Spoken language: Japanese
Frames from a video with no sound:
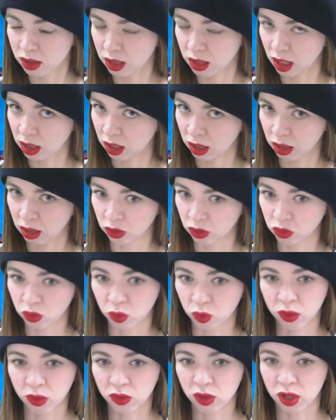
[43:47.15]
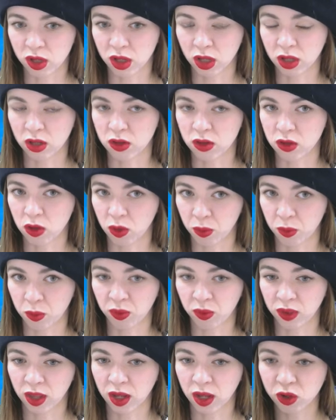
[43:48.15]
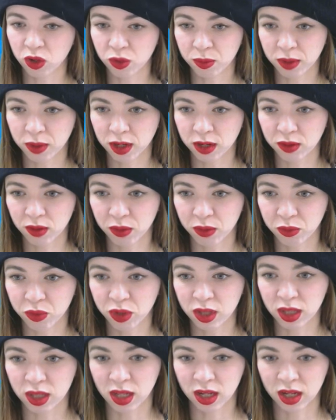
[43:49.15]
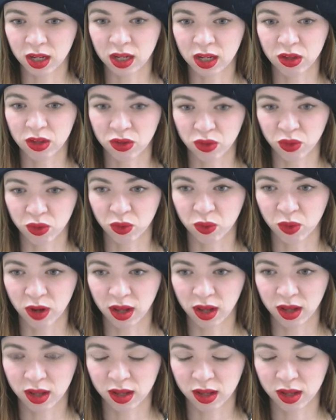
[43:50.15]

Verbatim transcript: 何だったかちょっと忘れたんですけども逆張りは向いてないですよこれ